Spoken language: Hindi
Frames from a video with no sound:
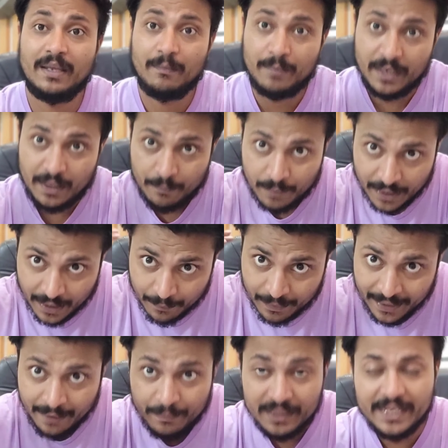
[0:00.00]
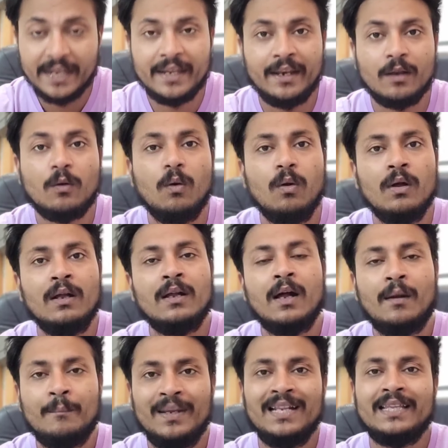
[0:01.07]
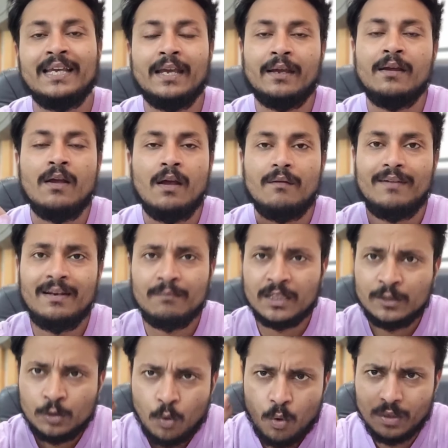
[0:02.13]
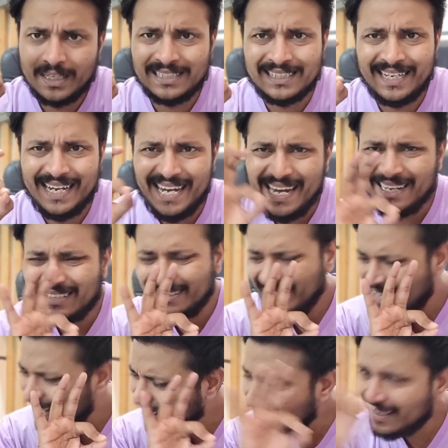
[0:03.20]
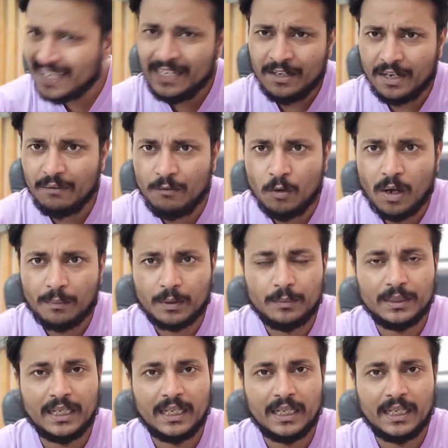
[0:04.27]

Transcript: बड़े बड़े बड़े बड़े भी देखने को मिलते हैं फिल्म का छोटा सा एक एक लाइन रिव्यू आपको